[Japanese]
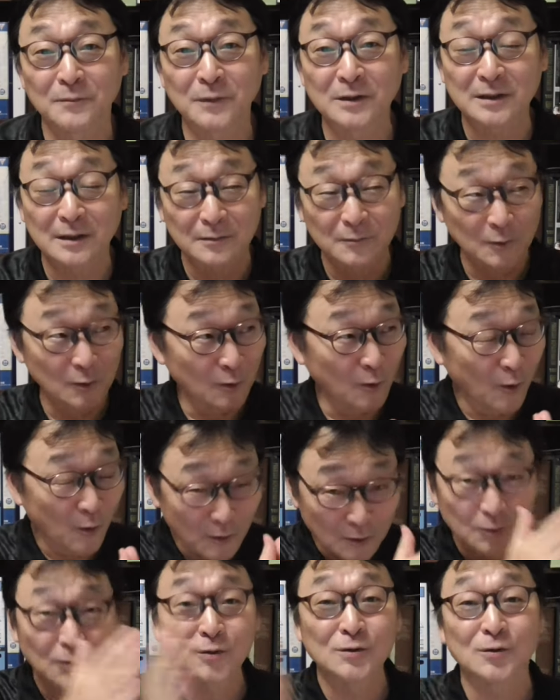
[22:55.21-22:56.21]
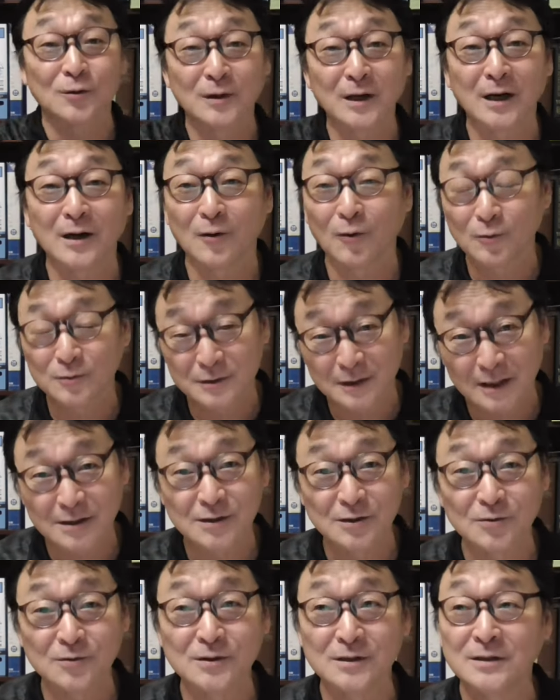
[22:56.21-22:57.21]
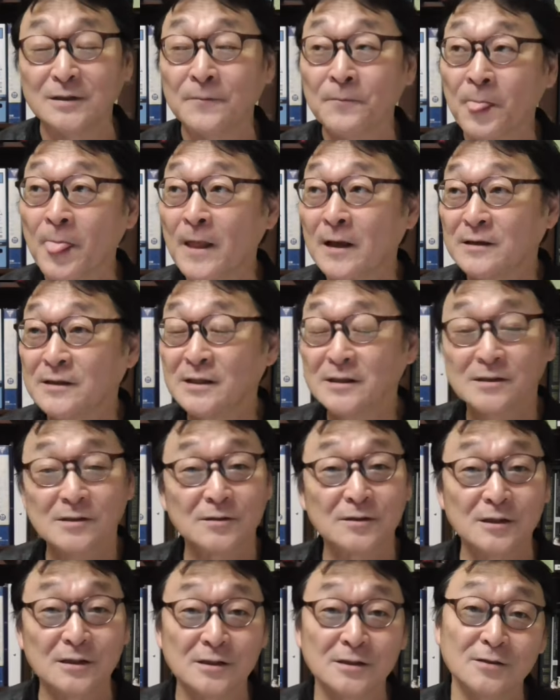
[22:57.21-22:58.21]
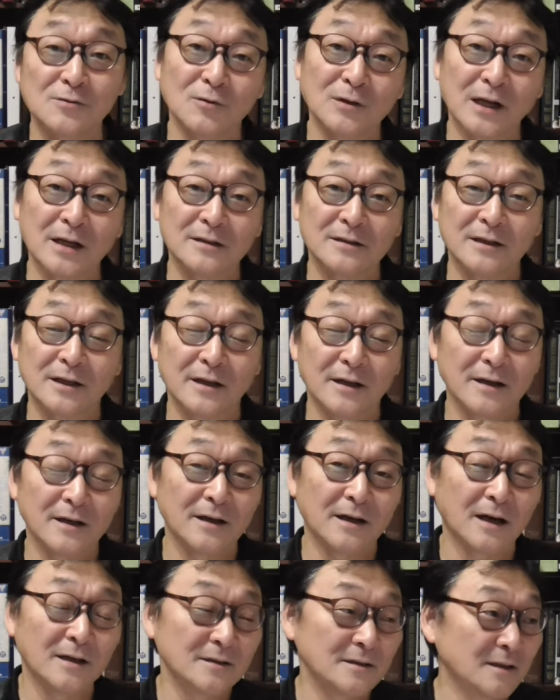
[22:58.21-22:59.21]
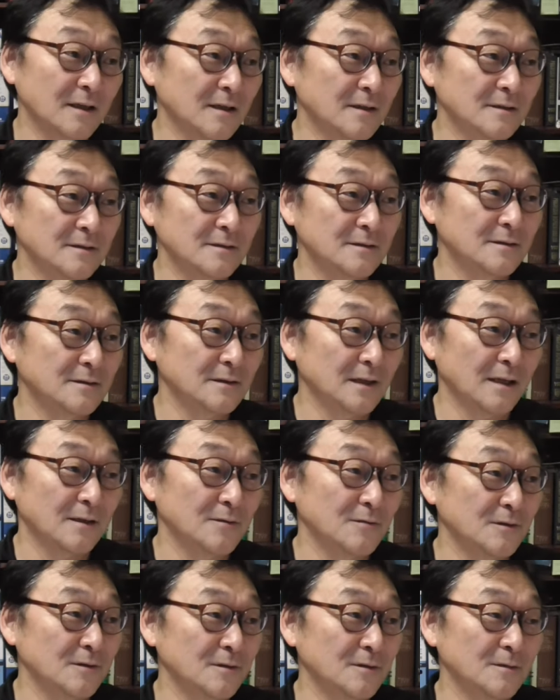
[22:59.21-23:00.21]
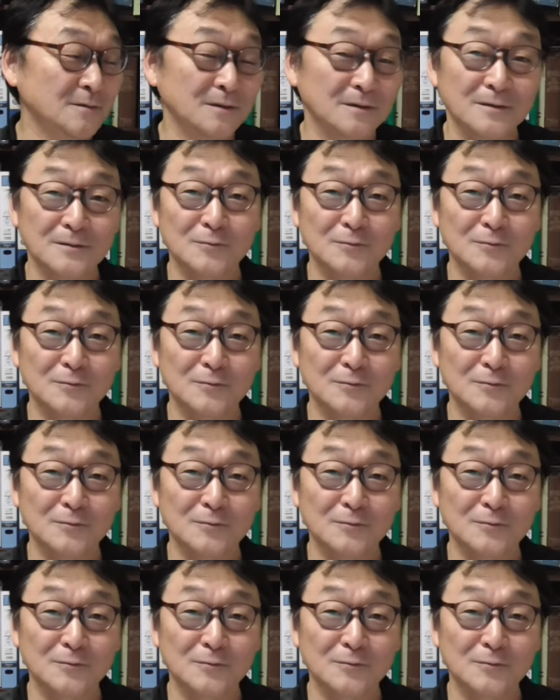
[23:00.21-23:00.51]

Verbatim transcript: また多くの人が同じようにイエス・キリストなんて、あんなん、あの、